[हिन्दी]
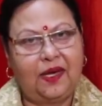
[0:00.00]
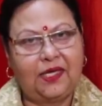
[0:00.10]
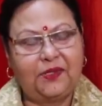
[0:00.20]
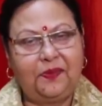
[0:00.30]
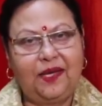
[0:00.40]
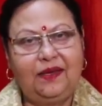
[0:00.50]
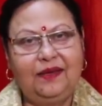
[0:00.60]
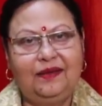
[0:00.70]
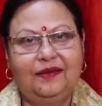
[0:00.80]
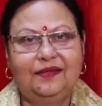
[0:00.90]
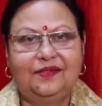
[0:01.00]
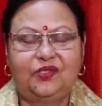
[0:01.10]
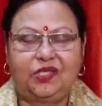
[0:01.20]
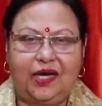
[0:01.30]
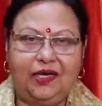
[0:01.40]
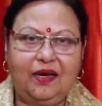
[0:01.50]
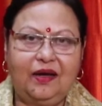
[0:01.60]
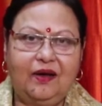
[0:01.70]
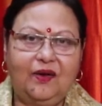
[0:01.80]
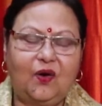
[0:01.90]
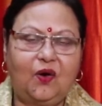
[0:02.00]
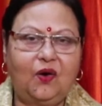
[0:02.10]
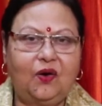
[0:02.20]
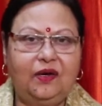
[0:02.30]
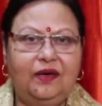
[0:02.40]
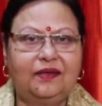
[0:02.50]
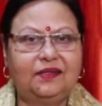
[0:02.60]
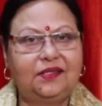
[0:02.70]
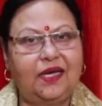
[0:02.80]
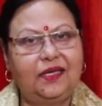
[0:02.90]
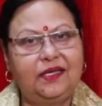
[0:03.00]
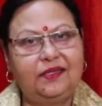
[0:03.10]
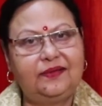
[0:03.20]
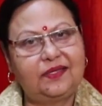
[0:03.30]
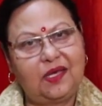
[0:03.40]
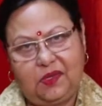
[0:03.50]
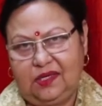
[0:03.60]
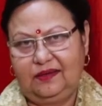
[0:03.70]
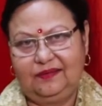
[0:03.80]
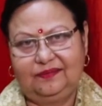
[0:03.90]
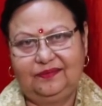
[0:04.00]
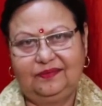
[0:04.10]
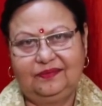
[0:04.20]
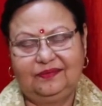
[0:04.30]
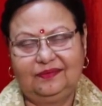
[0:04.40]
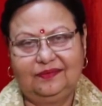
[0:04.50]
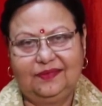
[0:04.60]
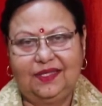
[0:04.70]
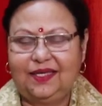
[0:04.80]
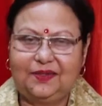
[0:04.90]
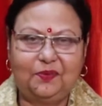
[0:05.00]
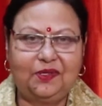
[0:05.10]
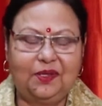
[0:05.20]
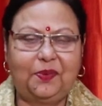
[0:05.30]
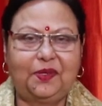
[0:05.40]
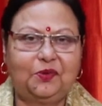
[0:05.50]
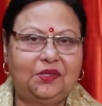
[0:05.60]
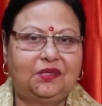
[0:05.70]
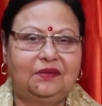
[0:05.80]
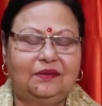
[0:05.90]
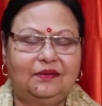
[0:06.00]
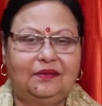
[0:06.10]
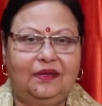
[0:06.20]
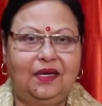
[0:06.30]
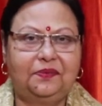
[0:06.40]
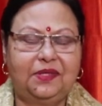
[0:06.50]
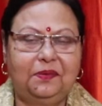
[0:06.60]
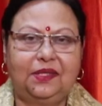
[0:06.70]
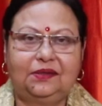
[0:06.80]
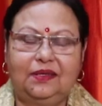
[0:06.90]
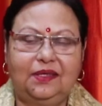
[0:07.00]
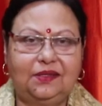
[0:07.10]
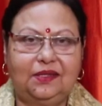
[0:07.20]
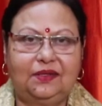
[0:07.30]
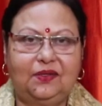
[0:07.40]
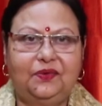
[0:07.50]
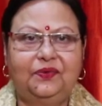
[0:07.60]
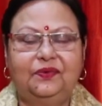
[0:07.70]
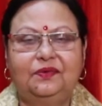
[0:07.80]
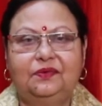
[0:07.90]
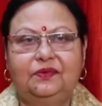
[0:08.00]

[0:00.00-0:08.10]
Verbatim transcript: आज मैं चाइना और चाइनीज़ सामान इस मुद्दे पे कुछ आपसे बात करना चाहती हूँ